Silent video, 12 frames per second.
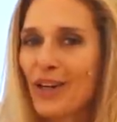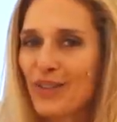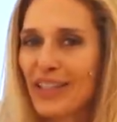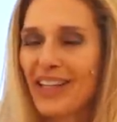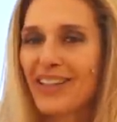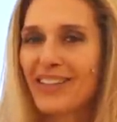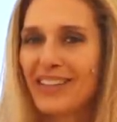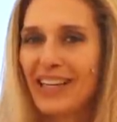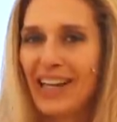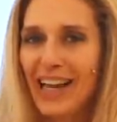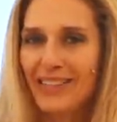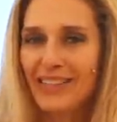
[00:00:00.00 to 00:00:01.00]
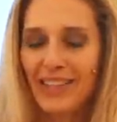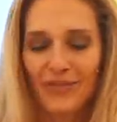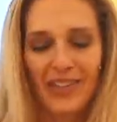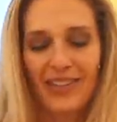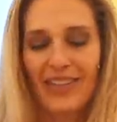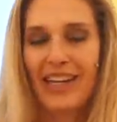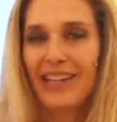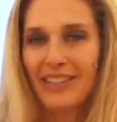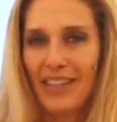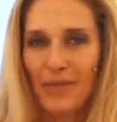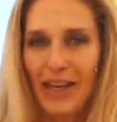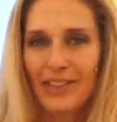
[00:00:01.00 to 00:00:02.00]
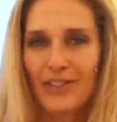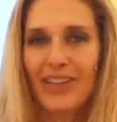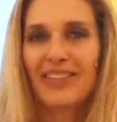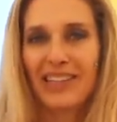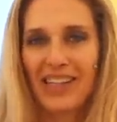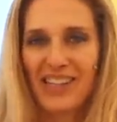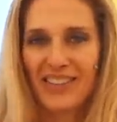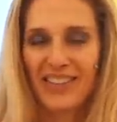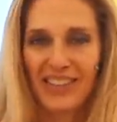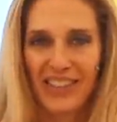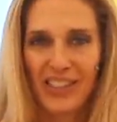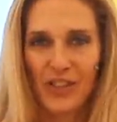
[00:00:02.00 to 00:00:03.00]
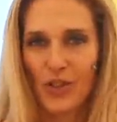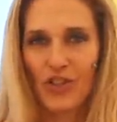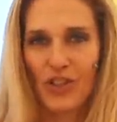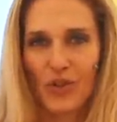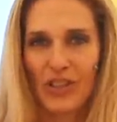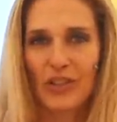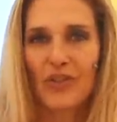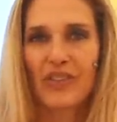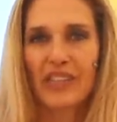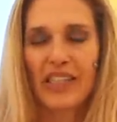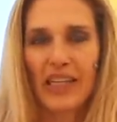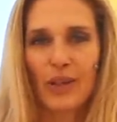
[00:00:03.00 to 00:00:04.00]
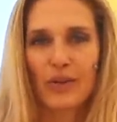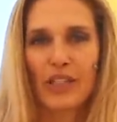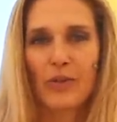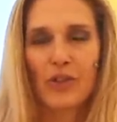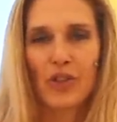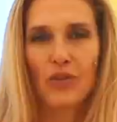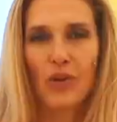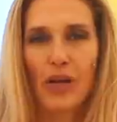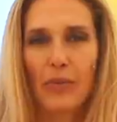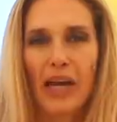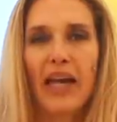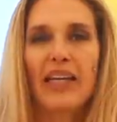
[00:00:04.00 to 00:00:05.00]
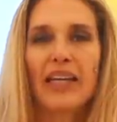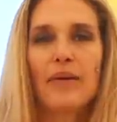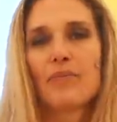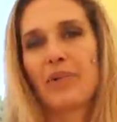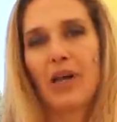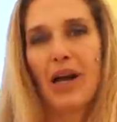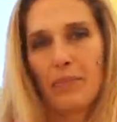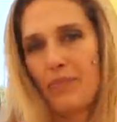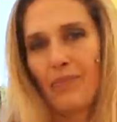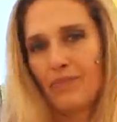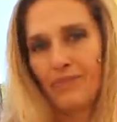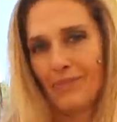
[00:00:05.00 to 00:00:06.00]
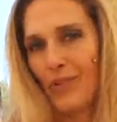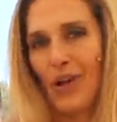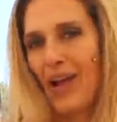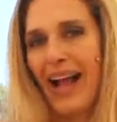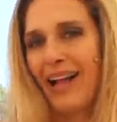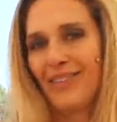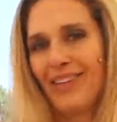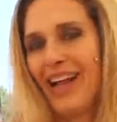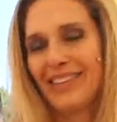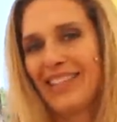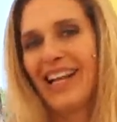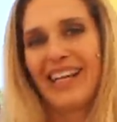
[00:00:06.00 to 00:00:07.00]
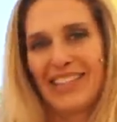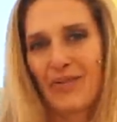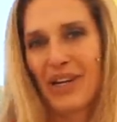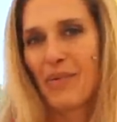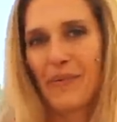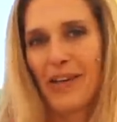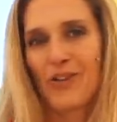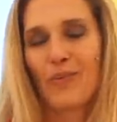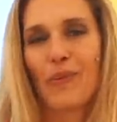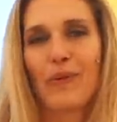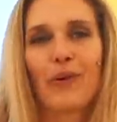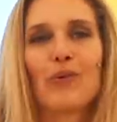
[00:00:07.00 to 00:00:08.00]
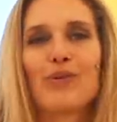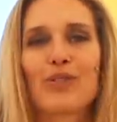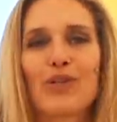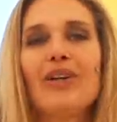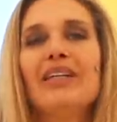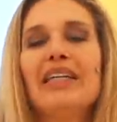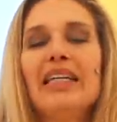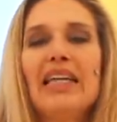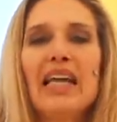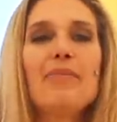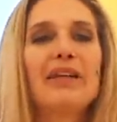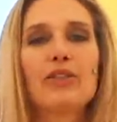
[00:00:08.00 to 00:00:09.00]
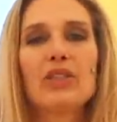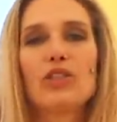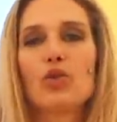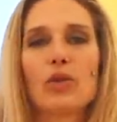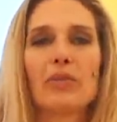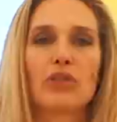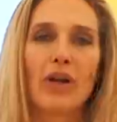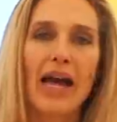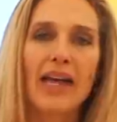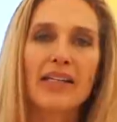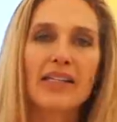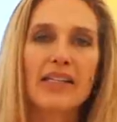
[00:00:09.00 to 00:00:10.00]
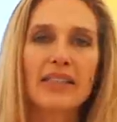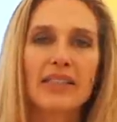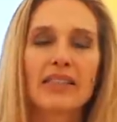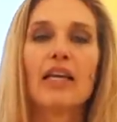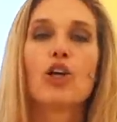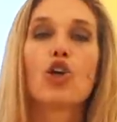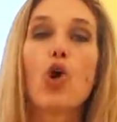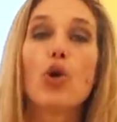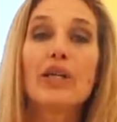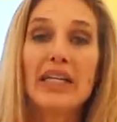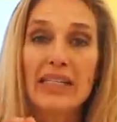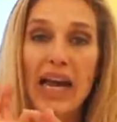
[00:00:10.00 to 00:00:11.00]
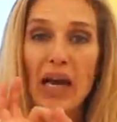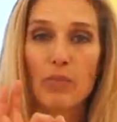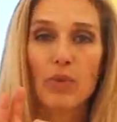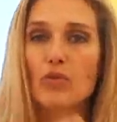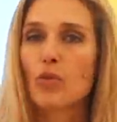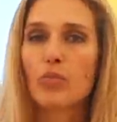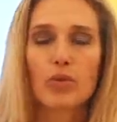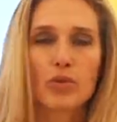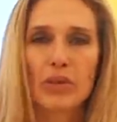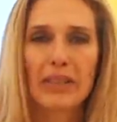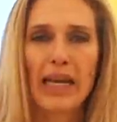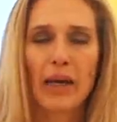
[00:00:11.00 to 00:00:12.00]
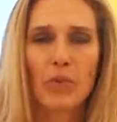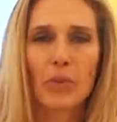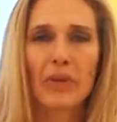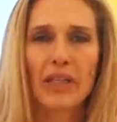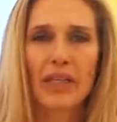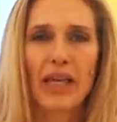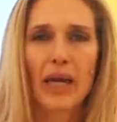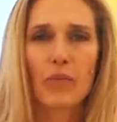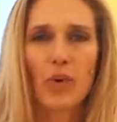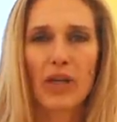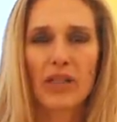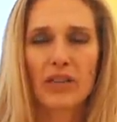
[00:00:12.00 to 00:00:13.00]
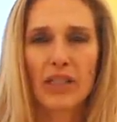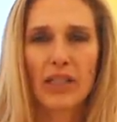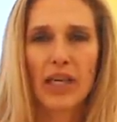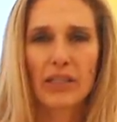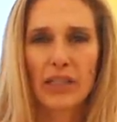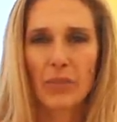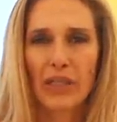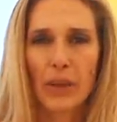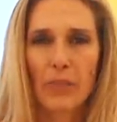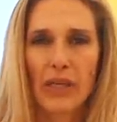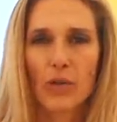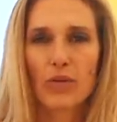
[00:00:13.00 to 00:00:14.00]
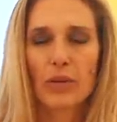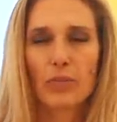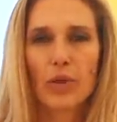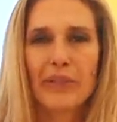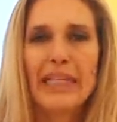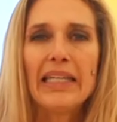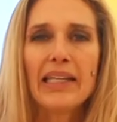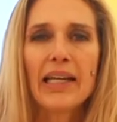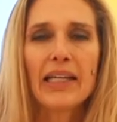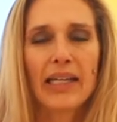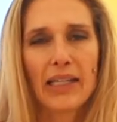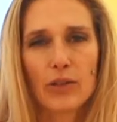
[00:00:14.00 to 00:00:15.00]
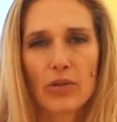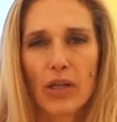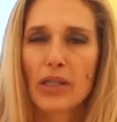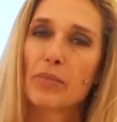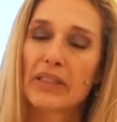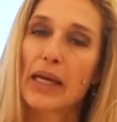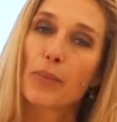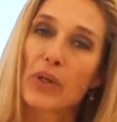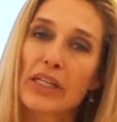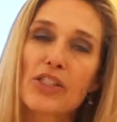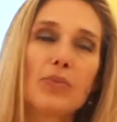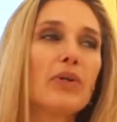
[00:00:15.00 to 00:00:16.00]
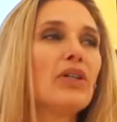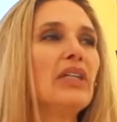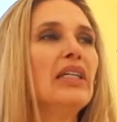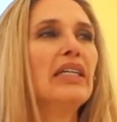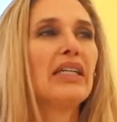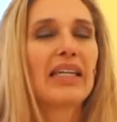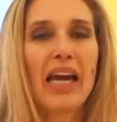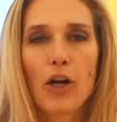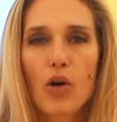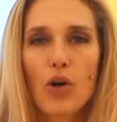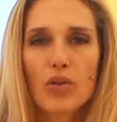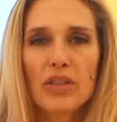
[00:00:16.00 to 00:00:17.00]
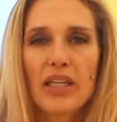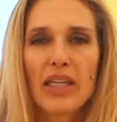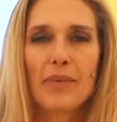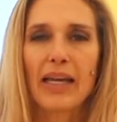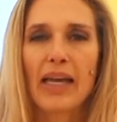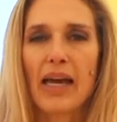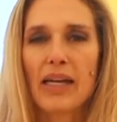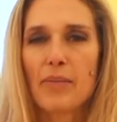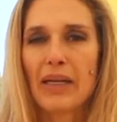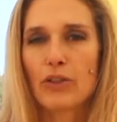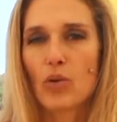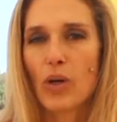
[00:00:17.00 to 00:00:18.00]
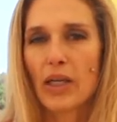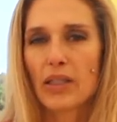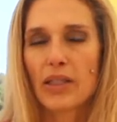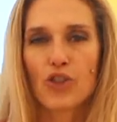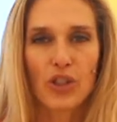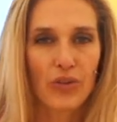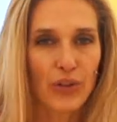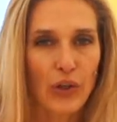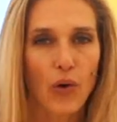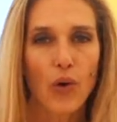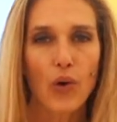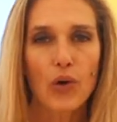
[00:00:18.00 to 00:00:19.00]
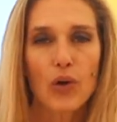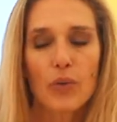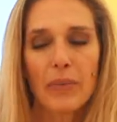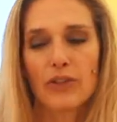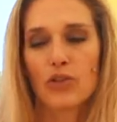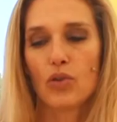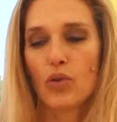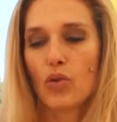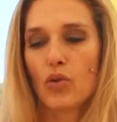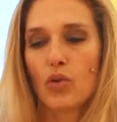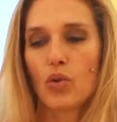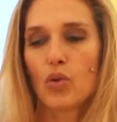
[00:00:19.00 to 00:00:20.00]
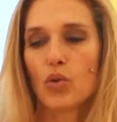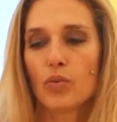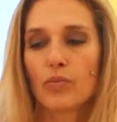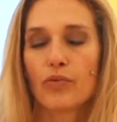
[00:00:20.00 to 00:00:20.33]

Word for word: calorie del latte, del latte di mandorle e del latte di riso, cioè soltanto 20 calorie per 100 ml, però al, al, di là di quello mi piace proprio il gusto e metto di tutto, metto ananas con il gambo, non butto il gambo perché il gambo è drenante perché è pieno di bromelina e aiuta anche il metabolismo, carote, magari metto anche citriolo, metto